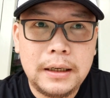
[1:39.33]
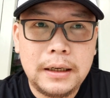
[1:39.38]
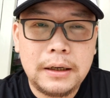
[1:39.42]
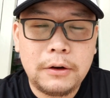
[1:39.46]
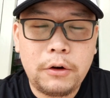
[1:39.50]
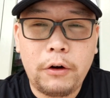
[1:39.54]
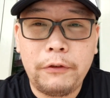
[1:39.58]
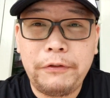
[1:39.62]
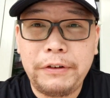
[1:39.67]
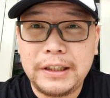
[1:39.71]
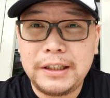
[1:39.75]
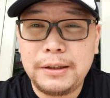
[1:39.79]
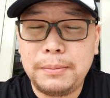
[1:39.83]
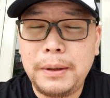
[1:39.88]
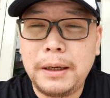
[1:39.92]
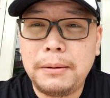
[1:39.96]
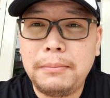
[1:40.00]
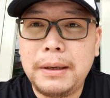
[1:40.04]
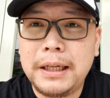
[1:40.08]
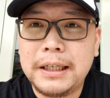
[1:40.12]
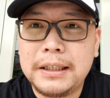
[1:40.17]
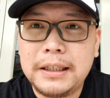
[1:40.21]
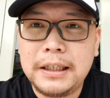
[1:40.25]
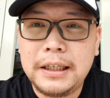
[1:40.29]
COVID-19
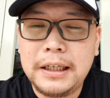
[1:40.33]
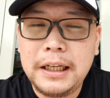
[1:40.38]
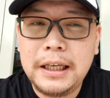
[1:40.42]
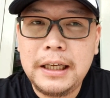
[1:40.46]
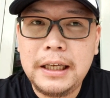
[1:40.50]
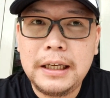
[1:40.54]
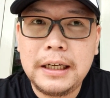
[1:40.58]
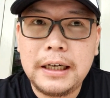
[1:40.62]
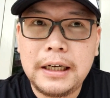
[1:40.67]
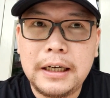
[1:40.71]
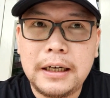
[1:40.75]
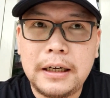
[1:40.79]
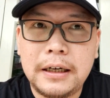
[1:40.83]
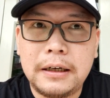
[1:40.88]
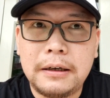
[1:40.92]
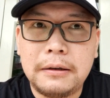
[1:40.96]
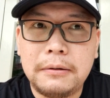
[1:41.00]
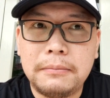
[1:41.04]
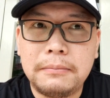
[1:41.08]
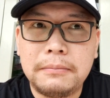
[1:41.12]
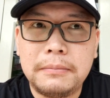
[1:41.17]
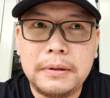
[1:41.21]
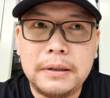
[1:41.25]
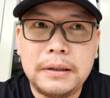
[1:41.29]
ini
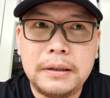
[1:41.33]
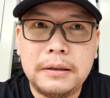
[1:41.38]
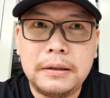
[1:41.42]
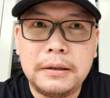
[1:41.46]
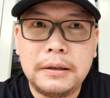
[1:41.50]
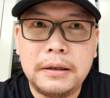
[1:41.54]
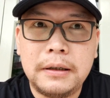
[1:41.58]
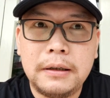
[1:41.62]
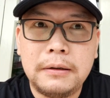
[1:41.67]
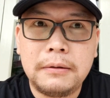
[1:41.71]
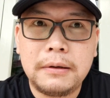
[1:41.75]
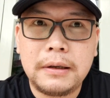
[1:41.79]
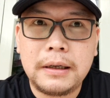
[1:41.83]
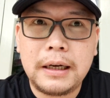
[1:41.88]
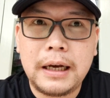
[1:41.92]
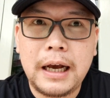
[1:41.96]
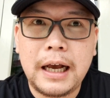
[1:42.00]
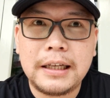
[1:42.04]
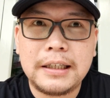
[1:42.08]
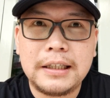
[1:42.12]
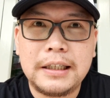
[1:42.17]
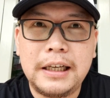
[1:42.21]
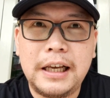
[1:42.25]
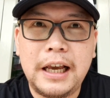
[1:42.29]
um,
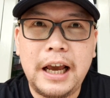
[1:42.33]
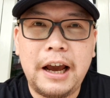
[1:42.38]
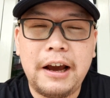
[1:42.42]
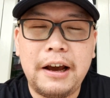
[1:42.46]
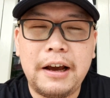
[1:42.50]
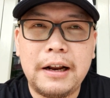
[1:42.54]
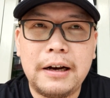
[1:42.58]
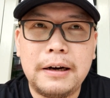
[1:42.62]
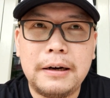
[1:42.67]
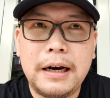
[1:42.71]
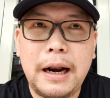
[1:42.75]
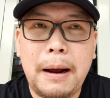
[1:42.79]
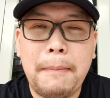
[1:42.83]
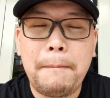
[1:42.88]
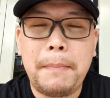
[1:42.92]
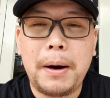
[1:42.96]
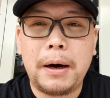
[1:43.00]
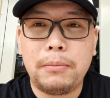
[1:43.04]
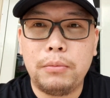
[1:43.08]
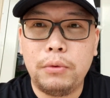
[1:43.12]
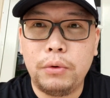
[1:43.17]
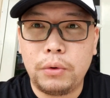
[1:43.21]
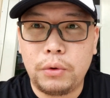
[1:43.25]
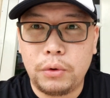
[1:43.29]
kasih
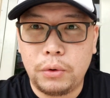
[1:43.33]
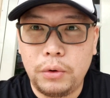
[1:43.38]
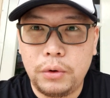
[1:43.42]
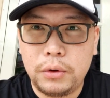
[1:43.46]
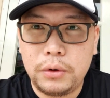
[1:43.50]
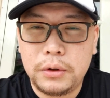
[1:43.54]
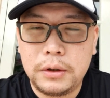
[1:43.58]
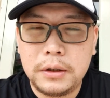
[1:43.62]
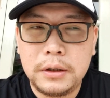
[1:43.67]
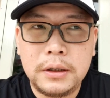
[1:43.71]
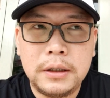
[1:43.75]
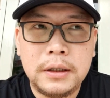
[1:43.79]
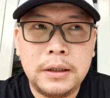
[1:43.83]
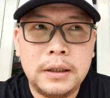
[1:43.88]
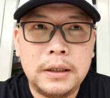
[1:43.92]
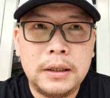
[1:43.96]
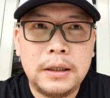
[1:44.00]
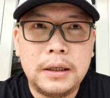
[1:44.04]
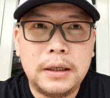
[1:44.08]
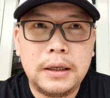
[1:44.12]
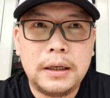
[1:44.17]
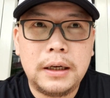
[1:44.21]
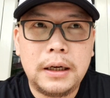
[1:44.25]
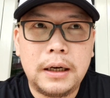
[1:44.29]
dampak buruk
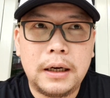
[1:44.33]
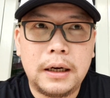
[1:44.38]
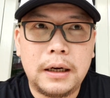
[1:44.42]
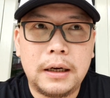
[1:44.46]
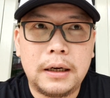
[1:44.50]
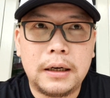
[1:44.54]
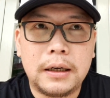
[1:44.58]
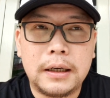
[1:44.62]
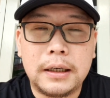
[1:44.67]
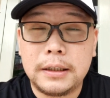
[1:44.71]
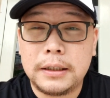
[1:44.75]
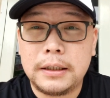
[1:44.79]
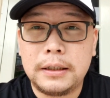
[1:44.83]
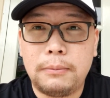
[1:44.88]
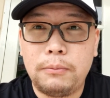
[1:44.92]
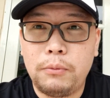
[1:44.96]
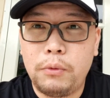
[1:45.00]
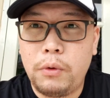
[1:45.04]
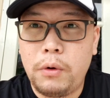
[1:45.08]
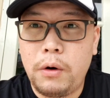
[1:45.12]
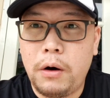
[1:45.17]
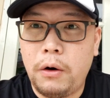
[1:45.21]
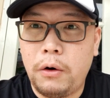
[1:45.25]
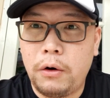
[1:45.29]
uh, ke
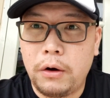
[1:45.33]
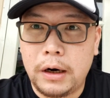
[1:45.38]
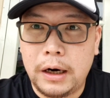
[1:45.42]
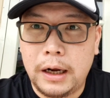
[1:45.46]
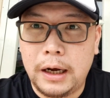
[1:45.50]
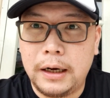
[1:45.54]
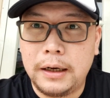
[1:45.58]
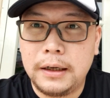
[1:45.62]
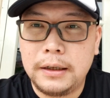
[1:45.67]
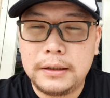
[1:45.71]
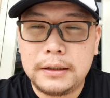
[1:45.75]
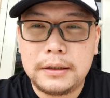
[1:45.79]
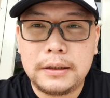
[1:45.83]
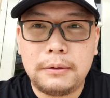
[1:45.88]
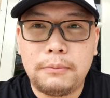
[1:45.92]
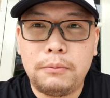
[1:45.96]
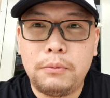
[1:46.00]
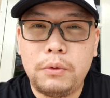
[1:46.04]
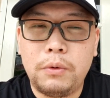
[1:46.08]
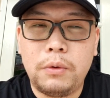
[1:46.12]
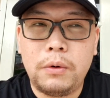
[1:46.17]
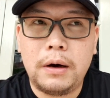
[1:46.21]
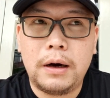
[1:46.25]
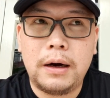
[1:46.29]
semua orang,
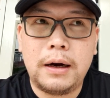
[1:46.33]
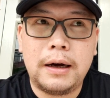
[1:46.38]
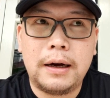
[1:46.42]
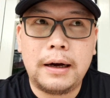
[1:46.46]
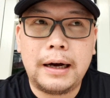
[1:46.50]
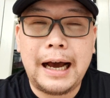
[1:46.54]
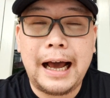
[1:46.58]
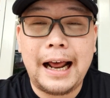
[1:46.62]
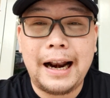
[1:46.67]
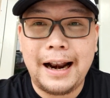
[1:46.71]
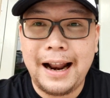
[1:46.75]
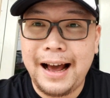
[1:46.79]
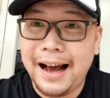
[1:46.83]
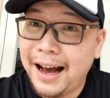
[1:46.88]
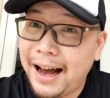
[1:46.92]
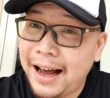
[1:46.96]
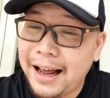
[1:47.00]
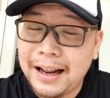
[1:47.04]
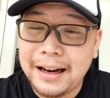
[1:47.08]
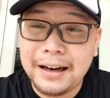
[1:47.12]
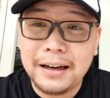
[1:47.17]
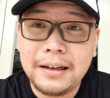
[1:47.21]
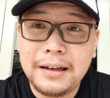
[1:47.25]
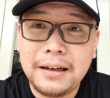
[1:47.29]
semua
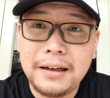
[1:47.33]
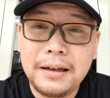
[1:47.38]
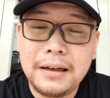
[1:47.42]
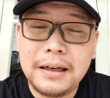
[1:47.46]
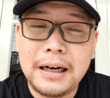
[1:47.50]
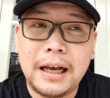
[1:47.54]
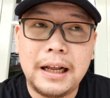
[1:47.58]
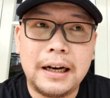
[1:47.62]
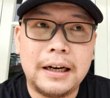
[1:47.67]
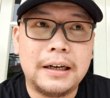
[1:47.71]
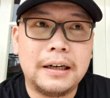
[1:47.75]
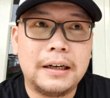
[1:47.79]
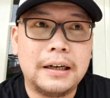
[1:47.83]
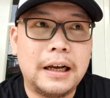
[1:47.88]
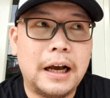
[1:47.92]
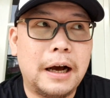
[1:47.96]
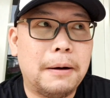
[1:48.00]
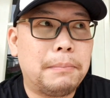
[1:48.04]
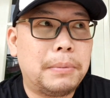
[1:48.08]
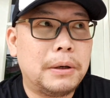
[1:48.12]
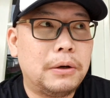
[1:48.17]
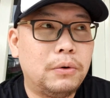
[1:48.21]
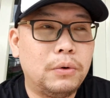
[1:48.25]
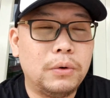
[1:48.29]
kalangan dan
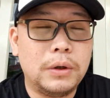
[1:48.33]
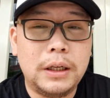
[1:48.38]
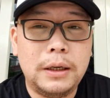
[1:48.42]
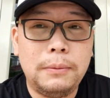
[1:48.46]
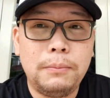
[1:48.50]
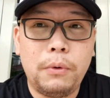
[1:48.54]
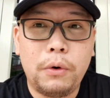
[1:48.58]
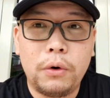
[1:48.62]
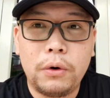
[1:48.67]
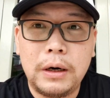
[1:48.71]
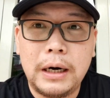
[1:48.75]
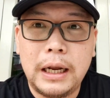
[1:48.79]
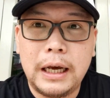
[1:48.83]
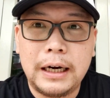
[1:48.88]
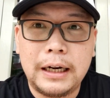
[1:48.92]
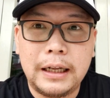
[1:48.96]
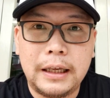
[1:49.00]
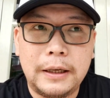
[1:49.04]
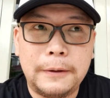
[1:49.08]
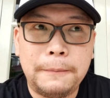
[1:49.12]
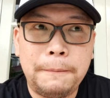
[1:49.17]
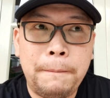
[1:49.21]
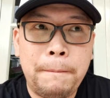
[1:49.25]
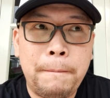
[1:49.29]
nggak peduli mau dari